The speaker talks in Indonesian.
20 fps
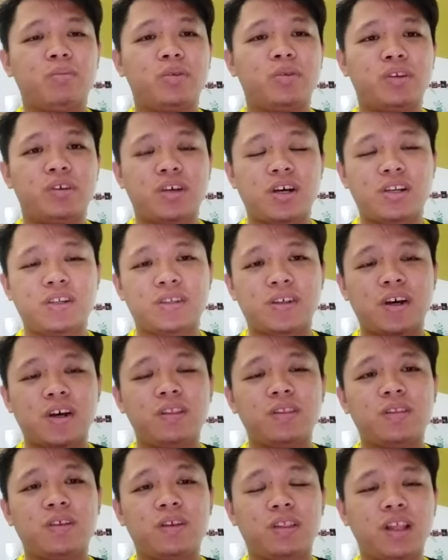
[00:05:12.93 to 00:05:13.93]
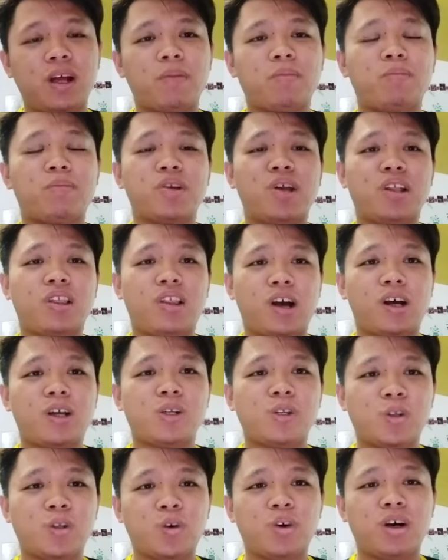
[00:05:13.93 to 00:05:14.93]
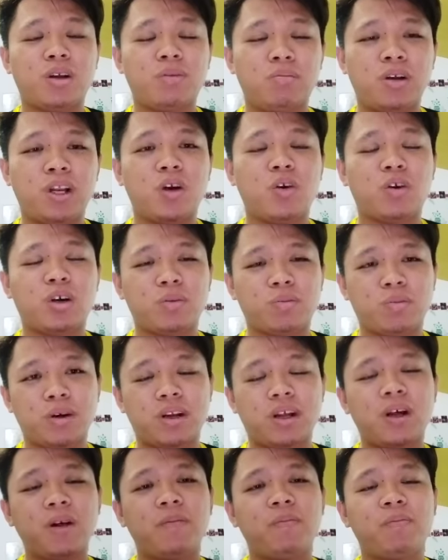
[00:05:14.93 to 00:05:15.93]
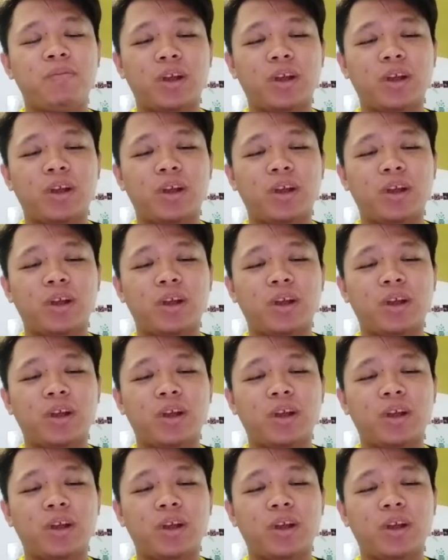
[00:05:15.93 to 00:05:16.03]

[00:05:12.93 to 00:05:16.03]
menegaskan, tetap menyatakan sokongan beliau kepada